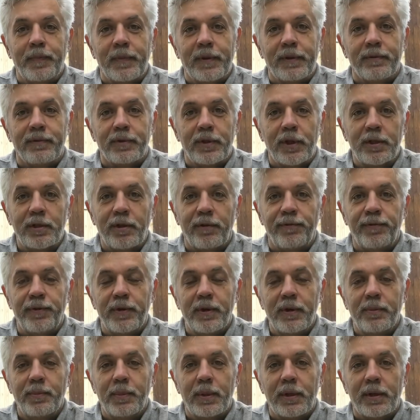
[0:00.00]
вот эта
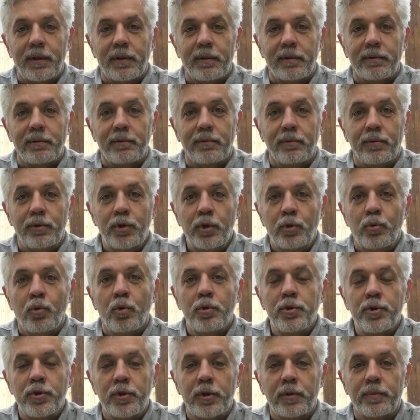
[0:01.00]
фирма не
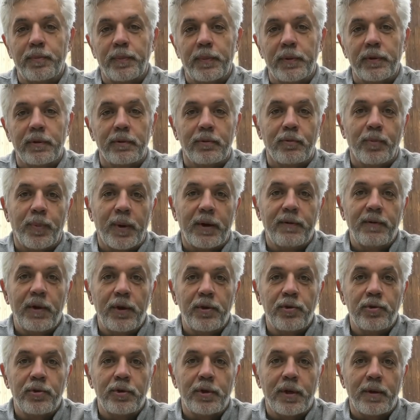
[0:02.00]
хочет, э,
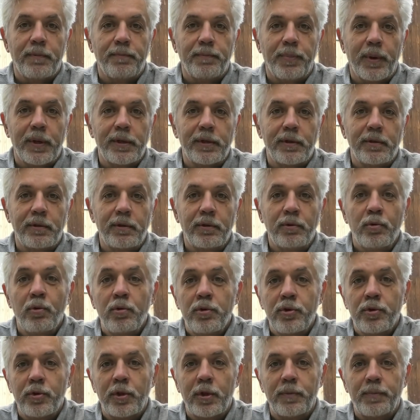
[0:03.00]
управляющая компания не
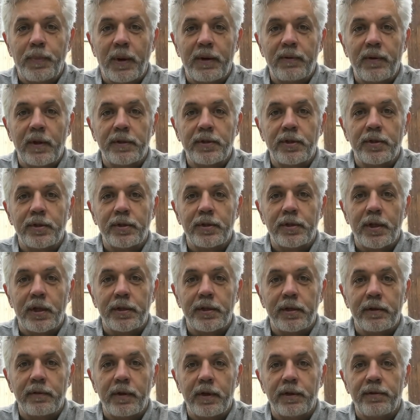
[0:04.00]
хочет отправлять эти
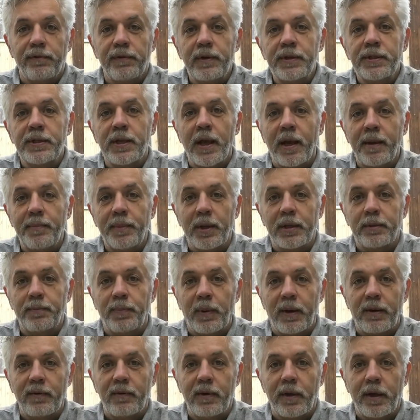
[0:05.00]
данные, говорит, вы сами
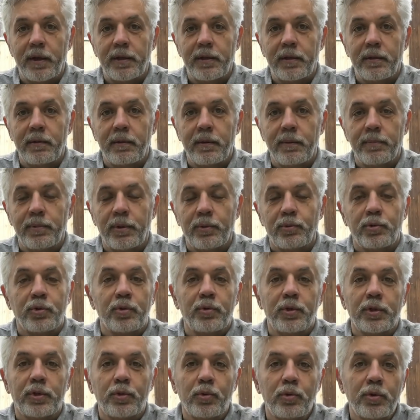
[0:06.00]
отправляйте, потому
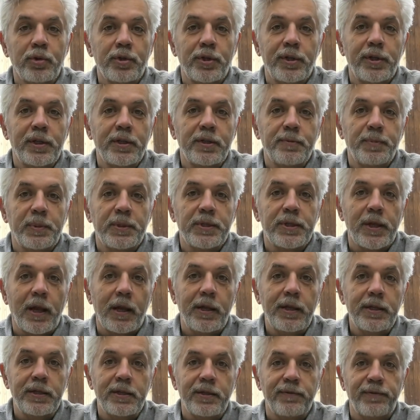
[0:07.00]
что у них тоже нет
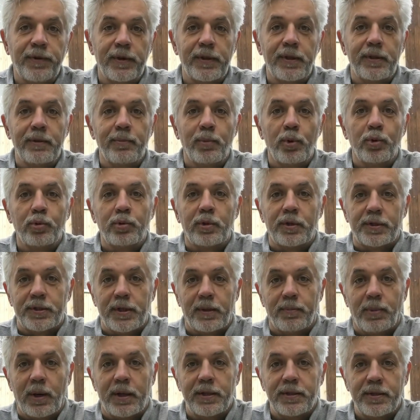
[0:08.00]
специалистов, они не могут
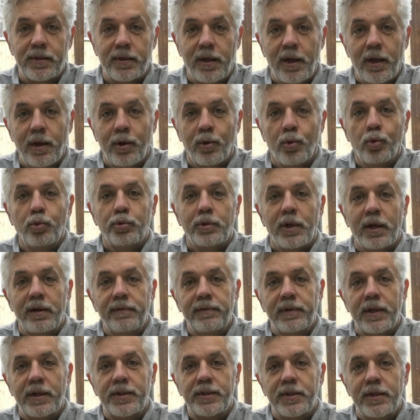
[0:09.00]
разобраться, куда
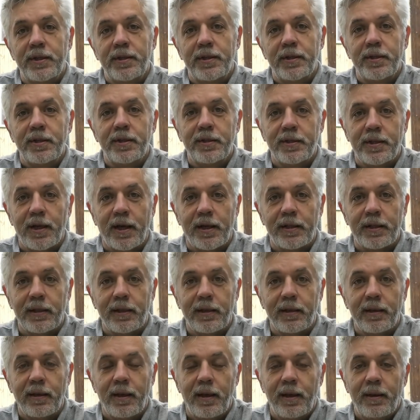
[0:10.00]
вносить эти
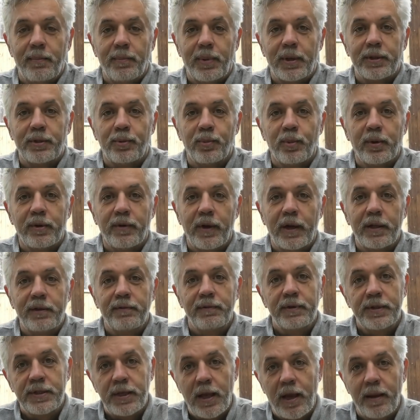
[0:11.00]
данные. Поэтому говорят,
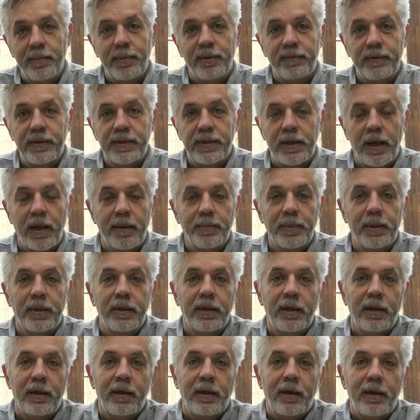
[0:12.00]
вы сами, вы сами.
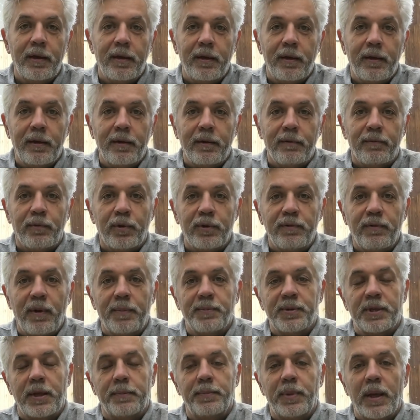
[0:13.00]
Вот
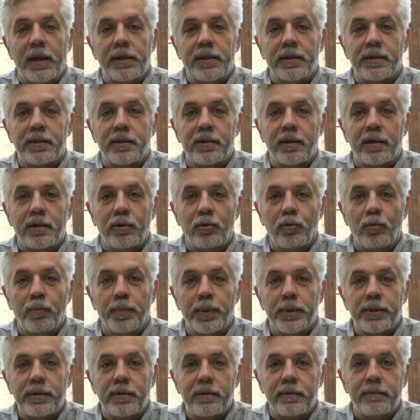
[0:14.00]
вам собянинская
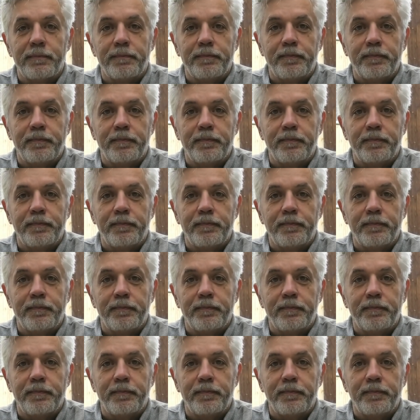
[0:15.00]
тупость.